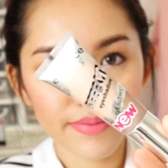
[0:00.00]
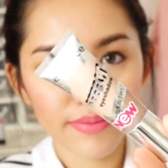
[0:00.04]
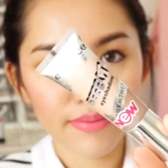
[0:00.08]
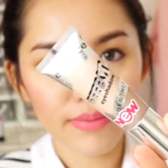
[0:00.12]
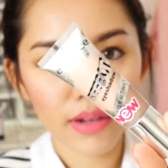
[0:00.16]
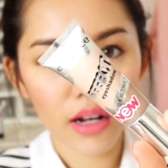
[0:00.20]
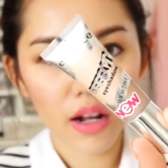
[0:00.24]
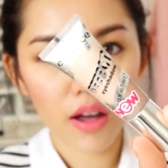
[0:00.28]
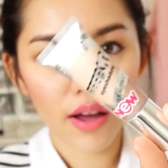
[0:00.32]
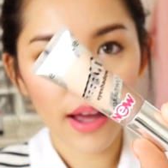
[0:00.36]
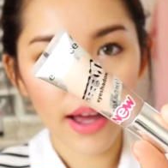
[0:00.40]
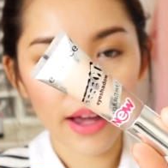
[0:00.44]
ไป
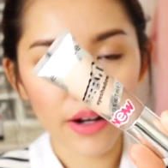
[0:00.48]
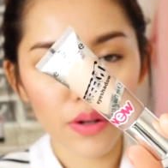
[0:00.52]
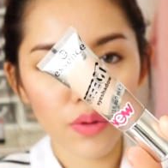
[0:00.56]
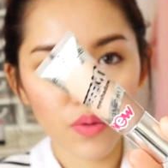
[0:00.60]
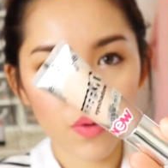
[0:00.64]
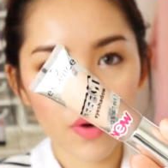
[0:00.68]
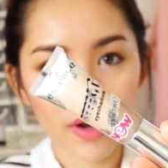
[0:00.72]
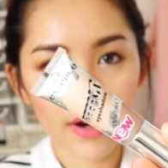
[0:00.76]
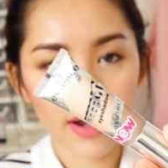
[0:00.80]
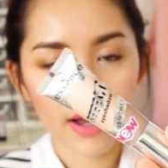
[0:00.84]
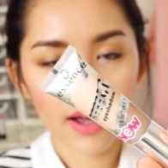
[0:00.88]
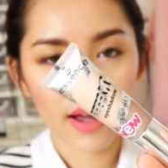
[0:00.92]
ลองหาดู
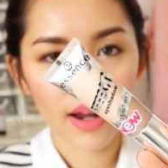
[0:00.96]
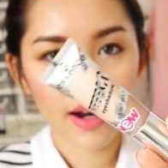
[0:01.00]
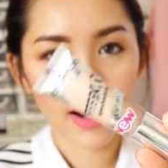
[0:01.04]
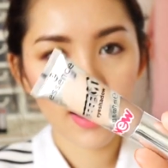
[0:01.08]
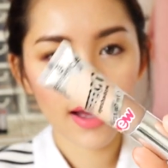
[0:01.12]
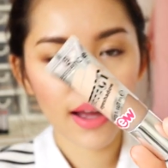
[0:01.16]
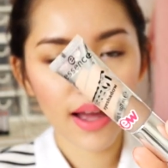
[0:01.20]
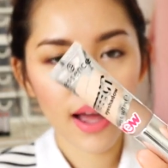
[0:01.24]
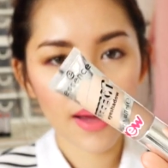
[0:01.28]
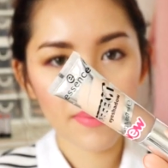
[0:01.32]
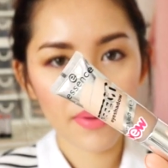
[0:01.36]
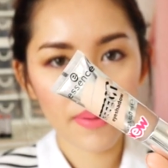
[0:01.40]
กันนะคะรา
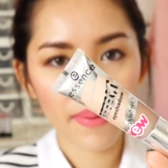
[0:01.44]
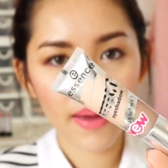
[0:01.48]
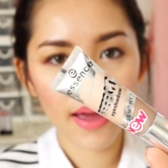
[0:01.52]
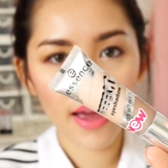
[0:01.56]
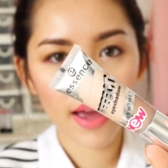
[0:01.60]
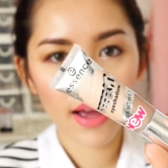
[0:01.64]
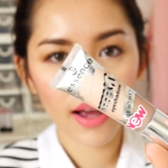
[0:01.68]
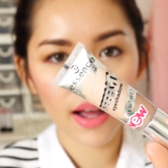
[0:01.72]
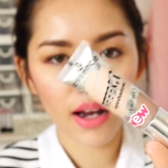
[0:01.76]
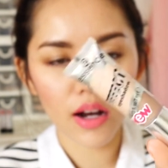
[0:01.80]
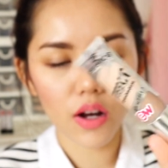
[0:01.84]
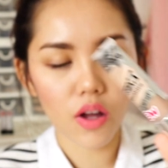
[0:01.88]
คาไม่แพ
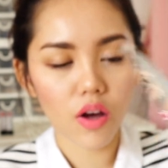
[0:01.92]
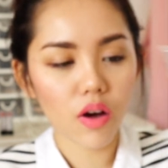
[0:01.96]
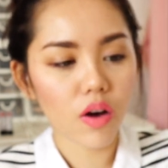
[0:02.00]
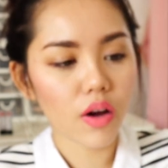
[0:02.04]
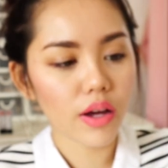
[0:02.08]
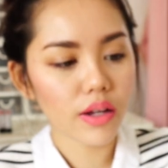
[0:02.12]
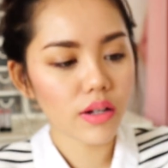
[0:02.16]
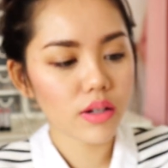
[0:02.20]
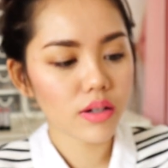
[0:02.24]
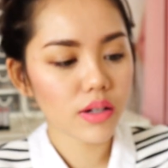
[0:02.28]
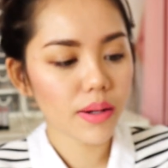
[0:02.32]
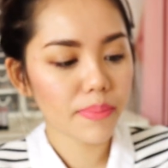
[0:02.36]
งค่ะ
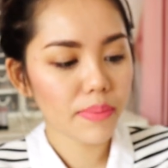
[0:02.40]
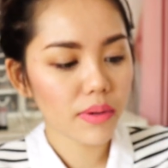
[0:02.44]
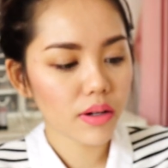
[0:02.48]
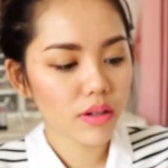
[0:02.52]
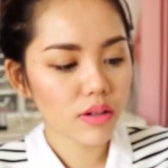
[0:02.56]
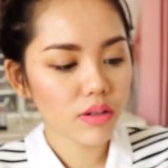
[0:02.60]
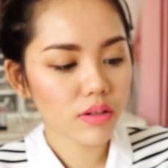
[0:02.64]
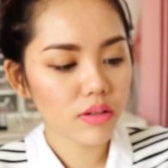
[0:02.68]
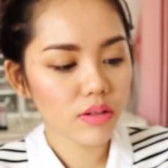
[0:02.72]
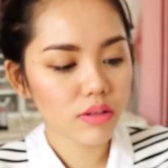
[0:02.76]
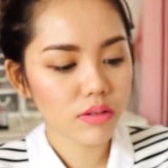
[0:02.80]
100 นึงได้มั้ง